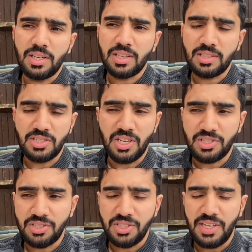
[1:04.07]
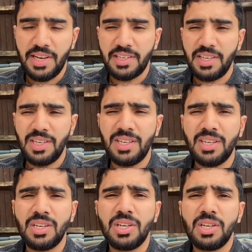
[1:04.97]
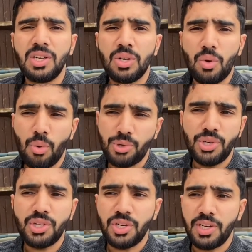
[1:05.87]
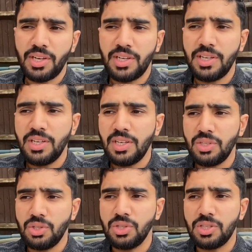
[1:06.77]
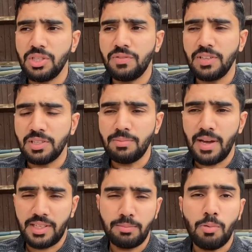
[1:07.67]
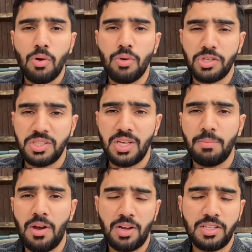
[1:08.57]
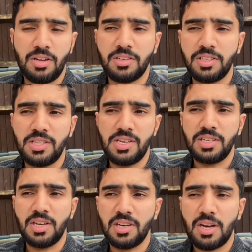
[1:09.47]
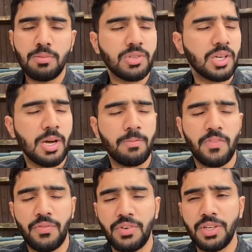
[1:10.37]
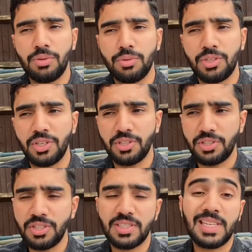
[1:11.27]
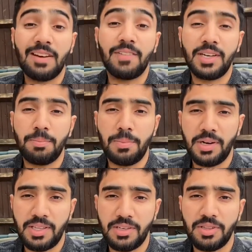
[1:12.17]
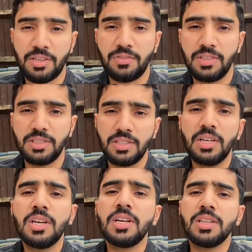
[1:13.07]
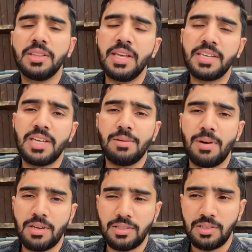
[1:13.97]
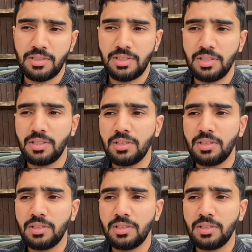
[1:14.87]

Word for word: एक सजेशन ये है कि कोशिश करें जितनी फ़ीस मैक्सिमम हो सकती है पाकिस्तान से दे के कम से कम फिफ्टी टू सिक्सटी या सेवेंटी परसेंट तक फ़ीस दे गए हैं पाकिस्तान से